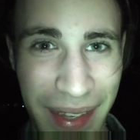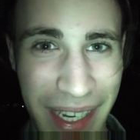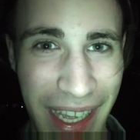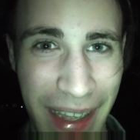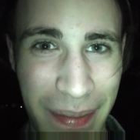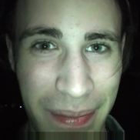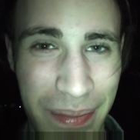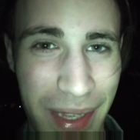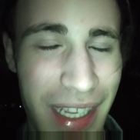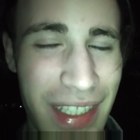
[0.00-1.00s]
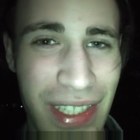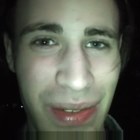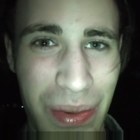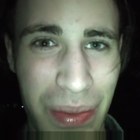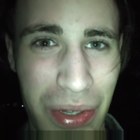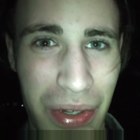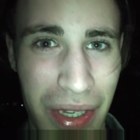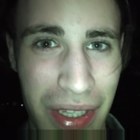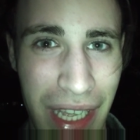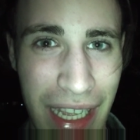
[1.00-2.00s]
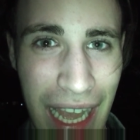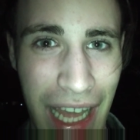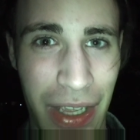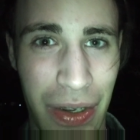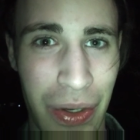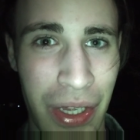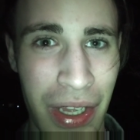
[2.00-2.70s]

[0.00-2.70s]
perché è pienissimo, proprio è, carico